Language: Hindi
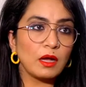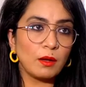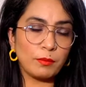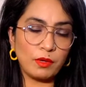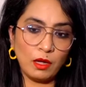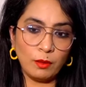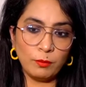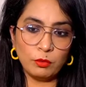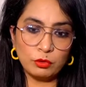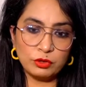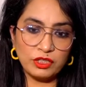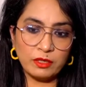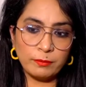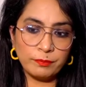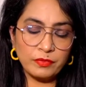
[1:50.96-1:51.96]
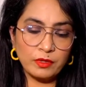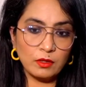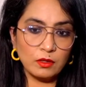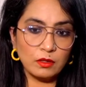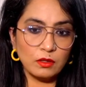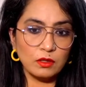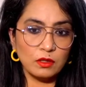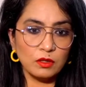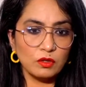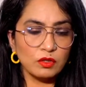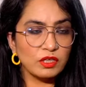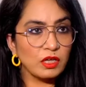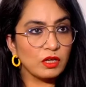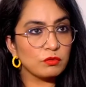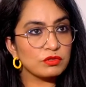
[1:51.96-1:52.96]
कामयाब हो जाएं
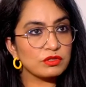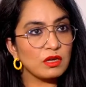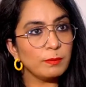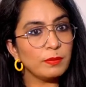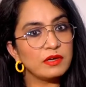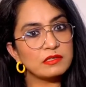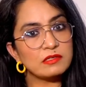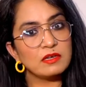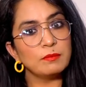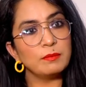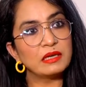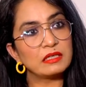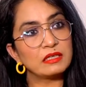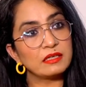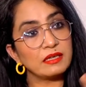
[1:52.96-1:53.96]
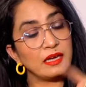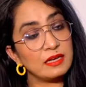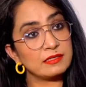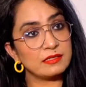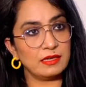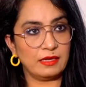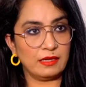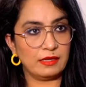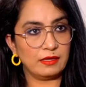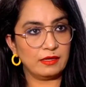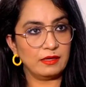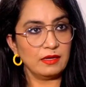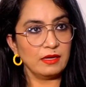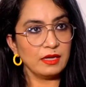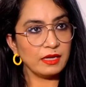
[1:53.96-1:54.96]
ये उसका पर्सनल मैटर कैसे है
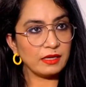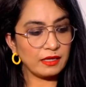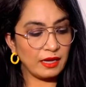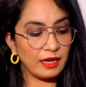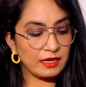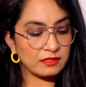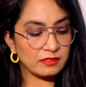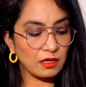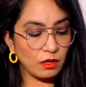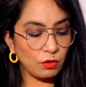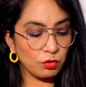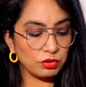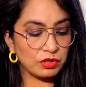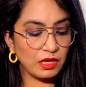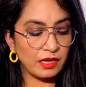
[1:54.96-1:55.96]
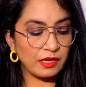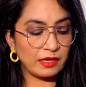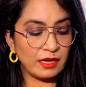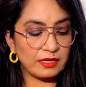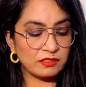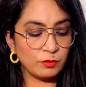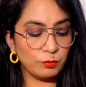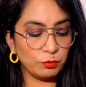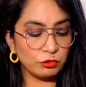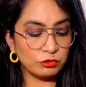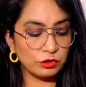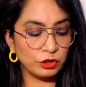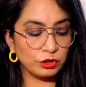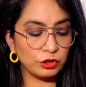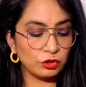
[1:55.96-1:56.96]
एक ऐसा अहदा एक ऐसी
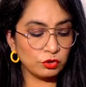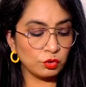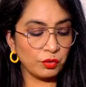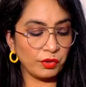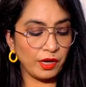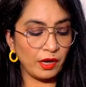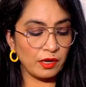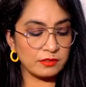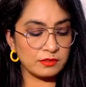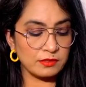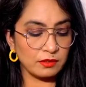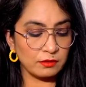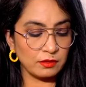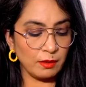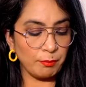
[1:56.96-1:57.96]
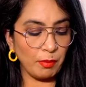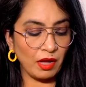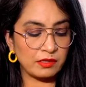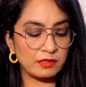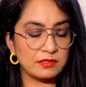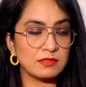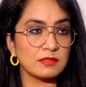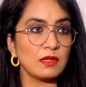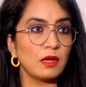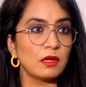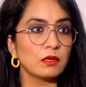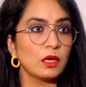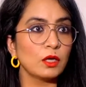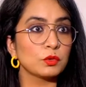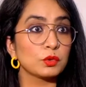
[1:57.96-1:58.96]
पोजीशन जो रियासत
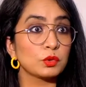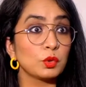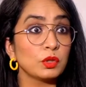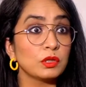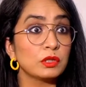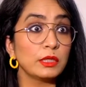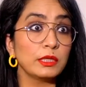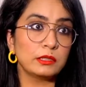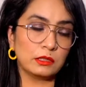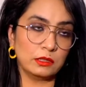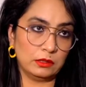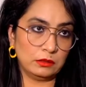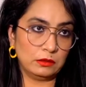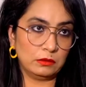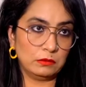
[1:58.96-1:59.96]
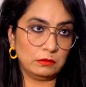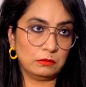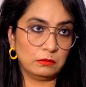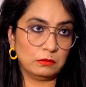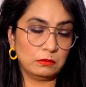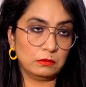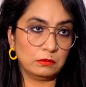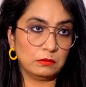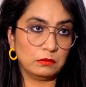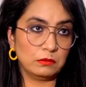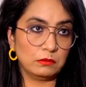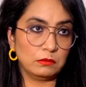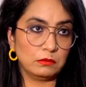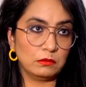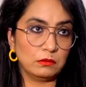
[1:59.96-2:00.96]
पाकिस्तान ने उसको दी थी
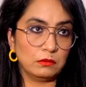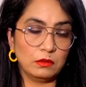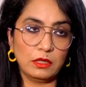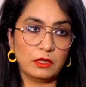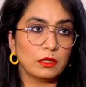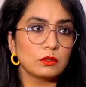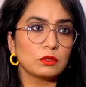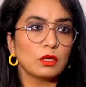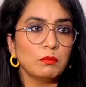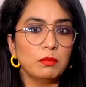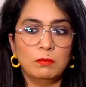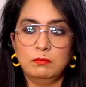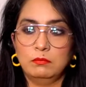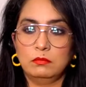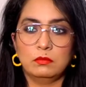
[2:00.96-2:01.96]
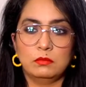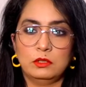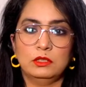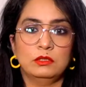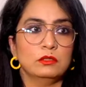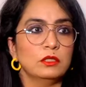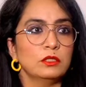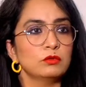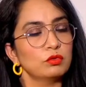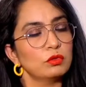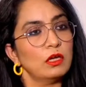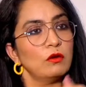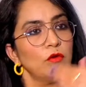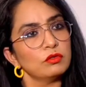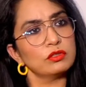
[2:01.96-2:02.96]
लेकिन तब किसी ने नहीं
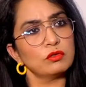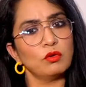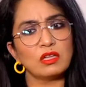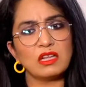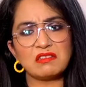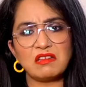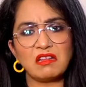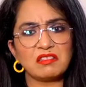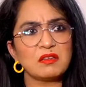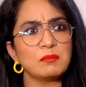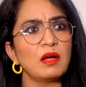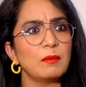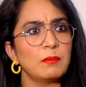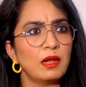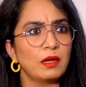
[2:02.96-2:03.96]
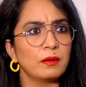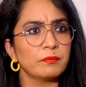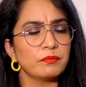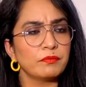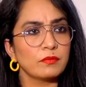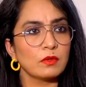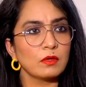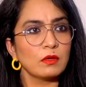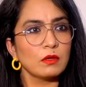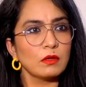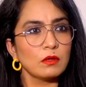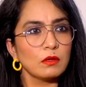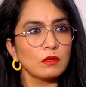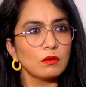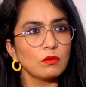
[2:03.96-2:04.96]
सुना उदा ज़ाती मामला है
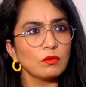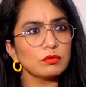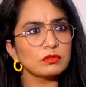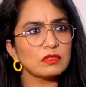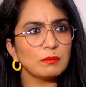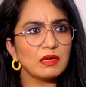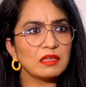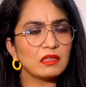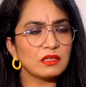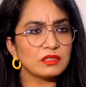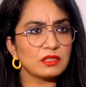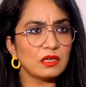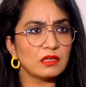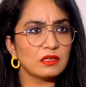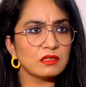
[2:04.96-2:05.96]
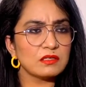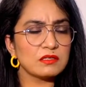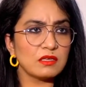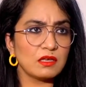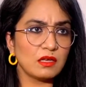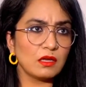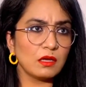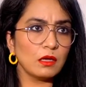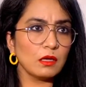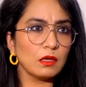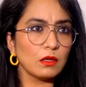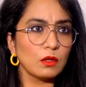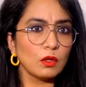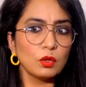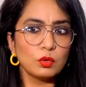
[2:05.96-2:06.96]
और उसके बाद अचानक से
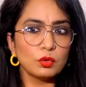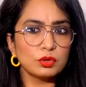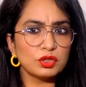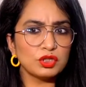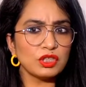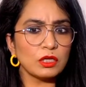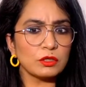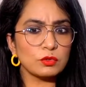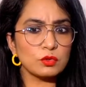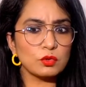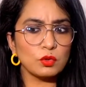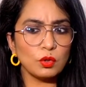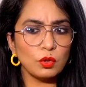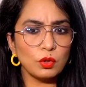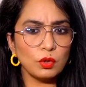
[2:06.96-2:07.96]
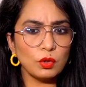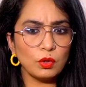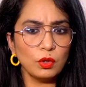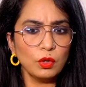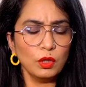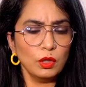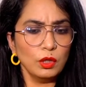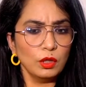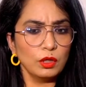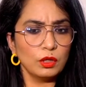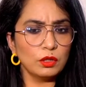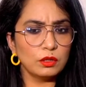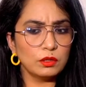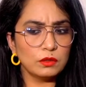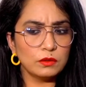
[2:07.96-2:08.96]
उस शख्स को आ,
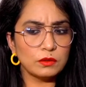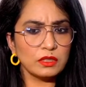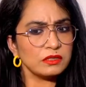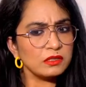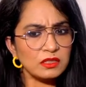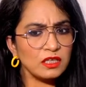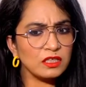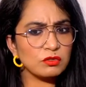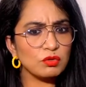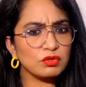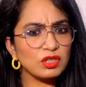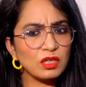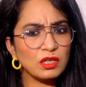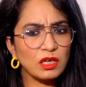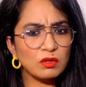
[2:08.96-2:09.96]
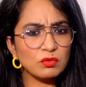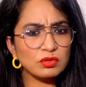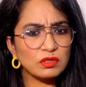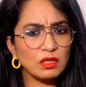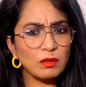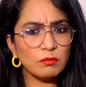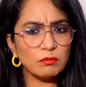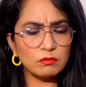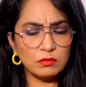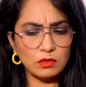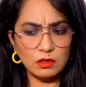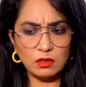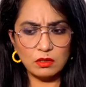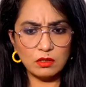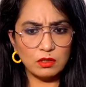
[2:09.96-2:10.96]
किसी ने नहीं सोचा कि उसकी
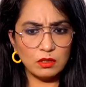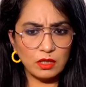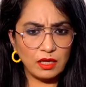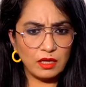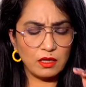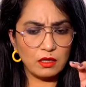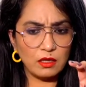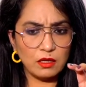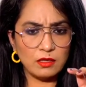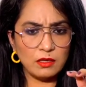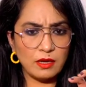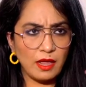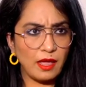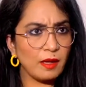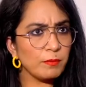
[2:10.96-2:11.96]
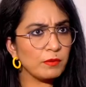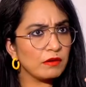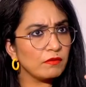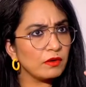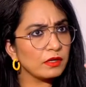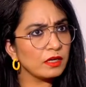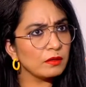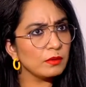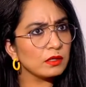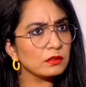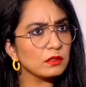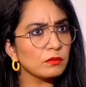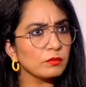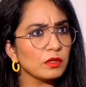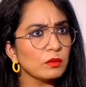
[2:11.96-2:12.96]
नैब कवानीन में एक
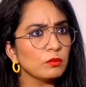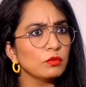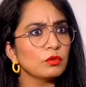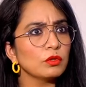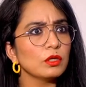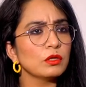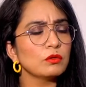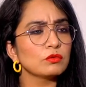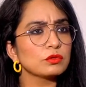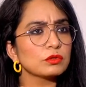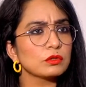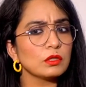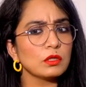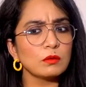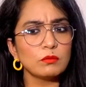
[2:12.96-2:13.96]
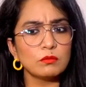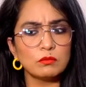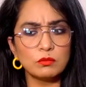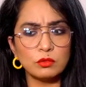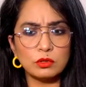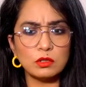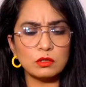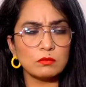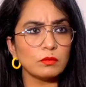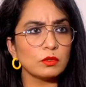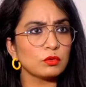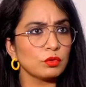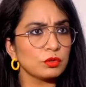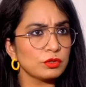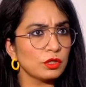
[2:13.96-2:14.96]
तरमीम हुई उसकी मुद्दत में
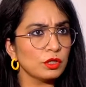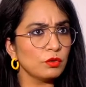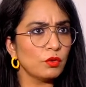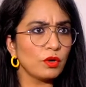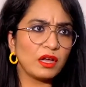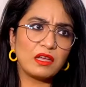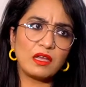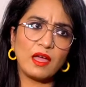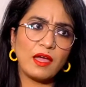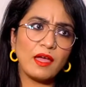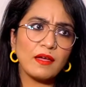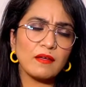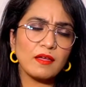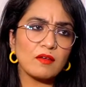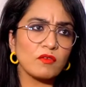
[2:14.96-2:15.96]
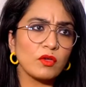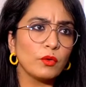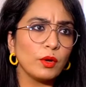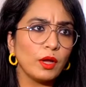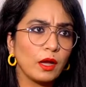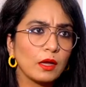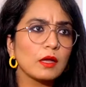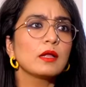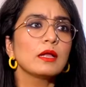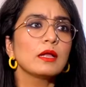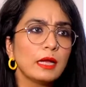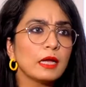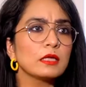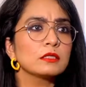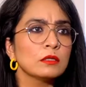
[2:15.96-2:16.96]
तोसी हो गई ए किमें होया
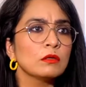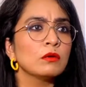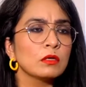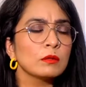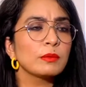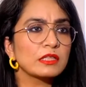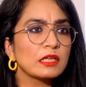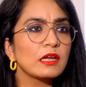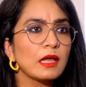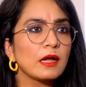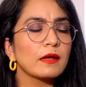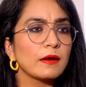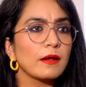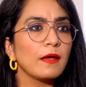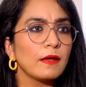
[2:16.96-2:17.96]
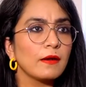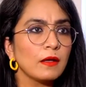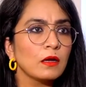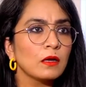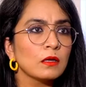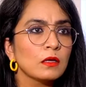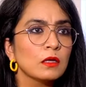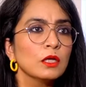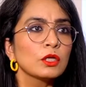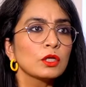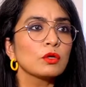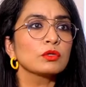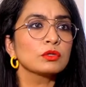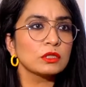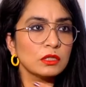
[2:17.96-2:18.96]
ए हूँ पता लग रहा है ना
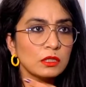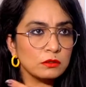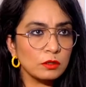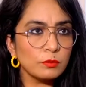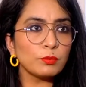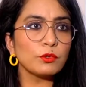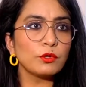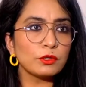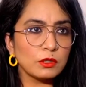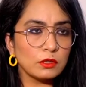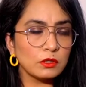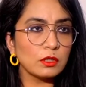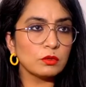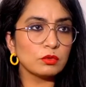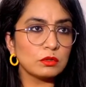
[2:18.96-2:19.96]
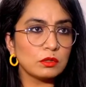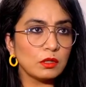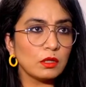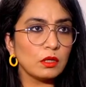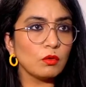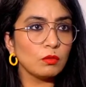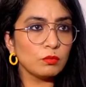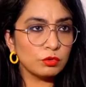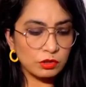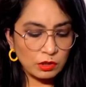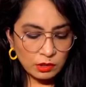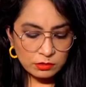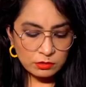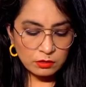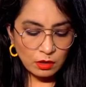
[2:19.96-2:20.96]
कि उस सिटीजन पोर्टल के उत्ते
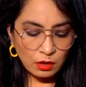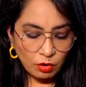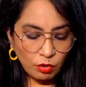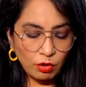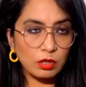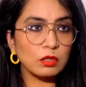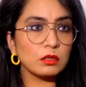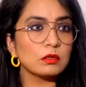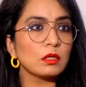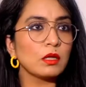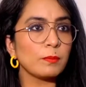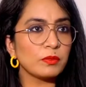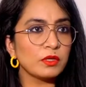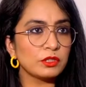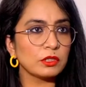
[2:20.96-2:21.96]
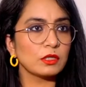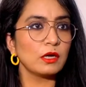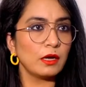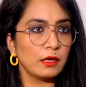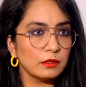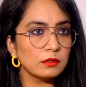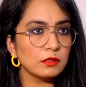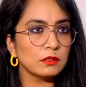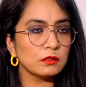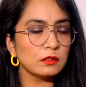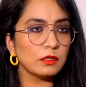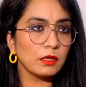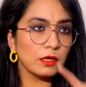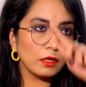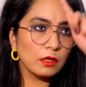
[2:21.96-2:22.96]
मुतासर औरत ने अपनी शिकायत की
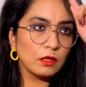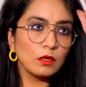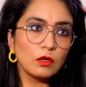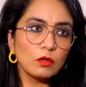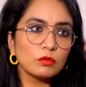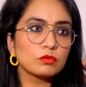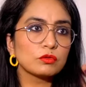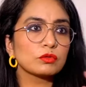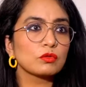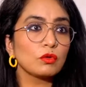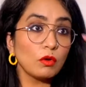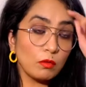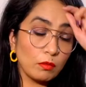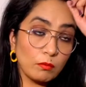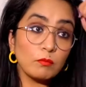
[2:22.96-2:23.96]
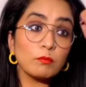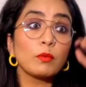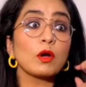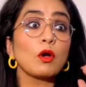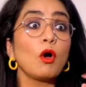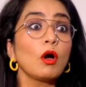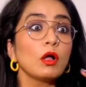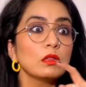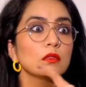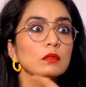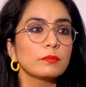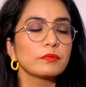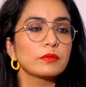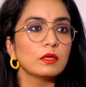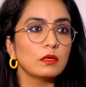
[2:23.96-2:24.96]
थी है उसको बकौल
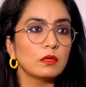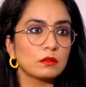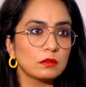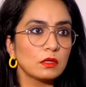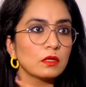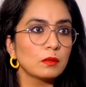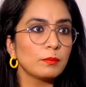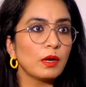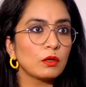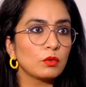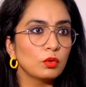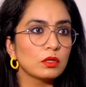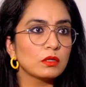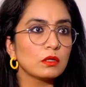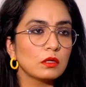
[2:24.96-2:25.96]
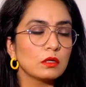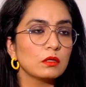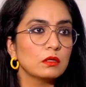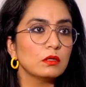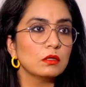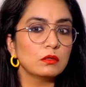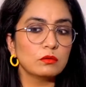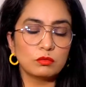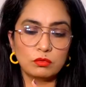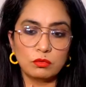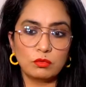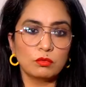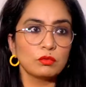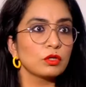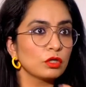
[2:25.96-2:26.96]
तैयबा गुल के उन,
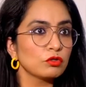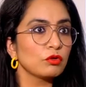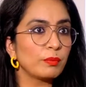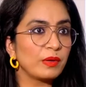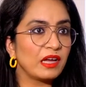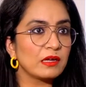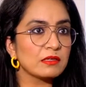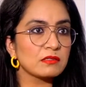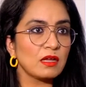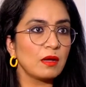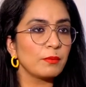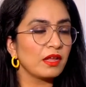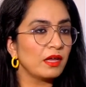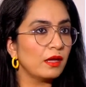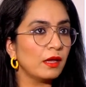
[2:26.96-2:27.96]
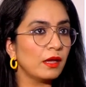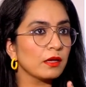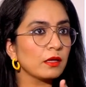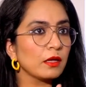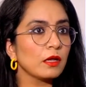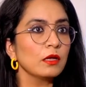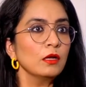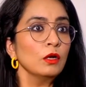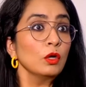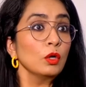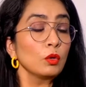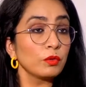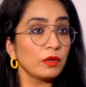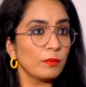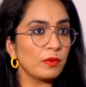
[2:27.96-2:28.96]
उनका जो बयान सामने आया है कि
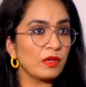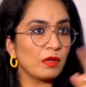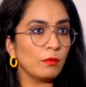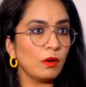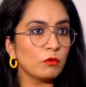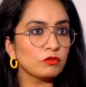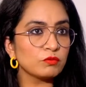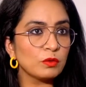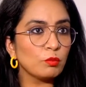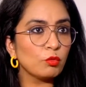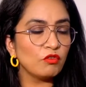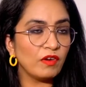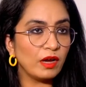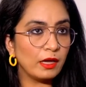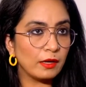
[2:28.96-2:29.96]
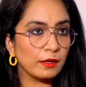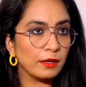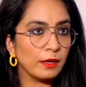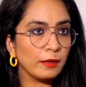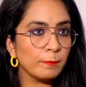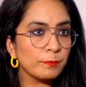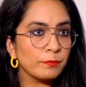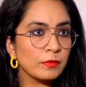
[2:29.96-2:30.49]
उन्हें पीएम हाउस में बुलवाया गया